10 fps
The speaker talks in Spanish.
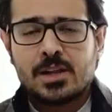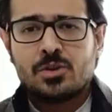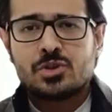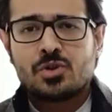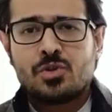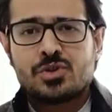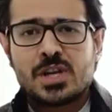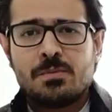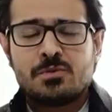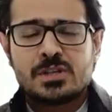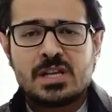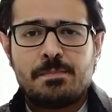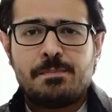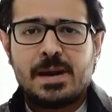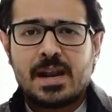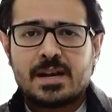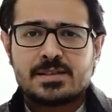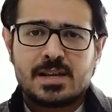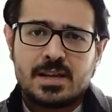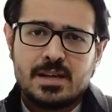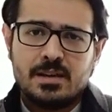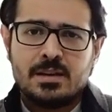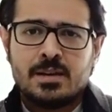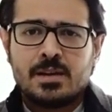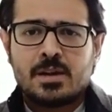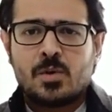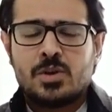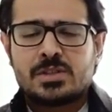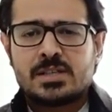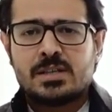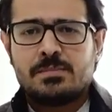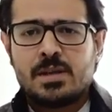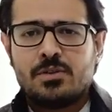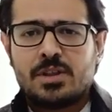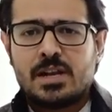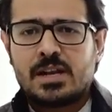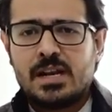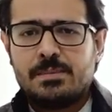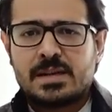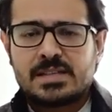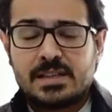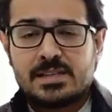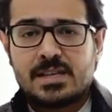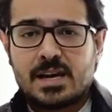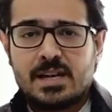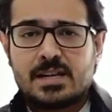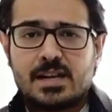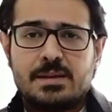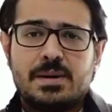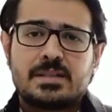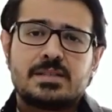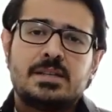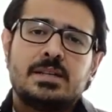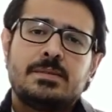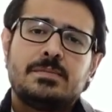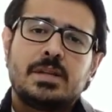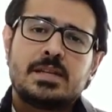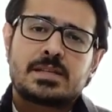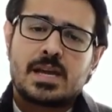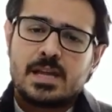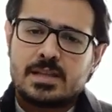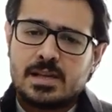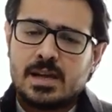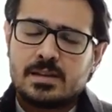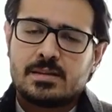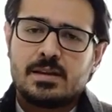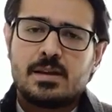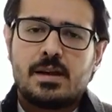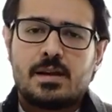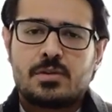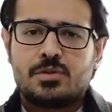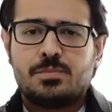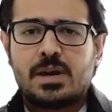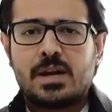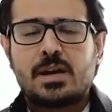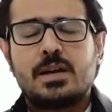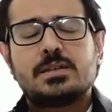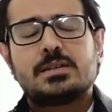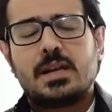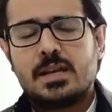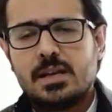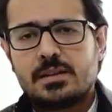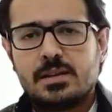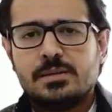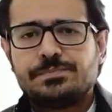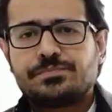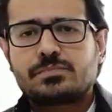El que todos conocemos es el parar, seguir. Cuando estás en medio del clímax, antes de llegar al clímax, tienes que detenerte, hablar con tu pareja, salirte,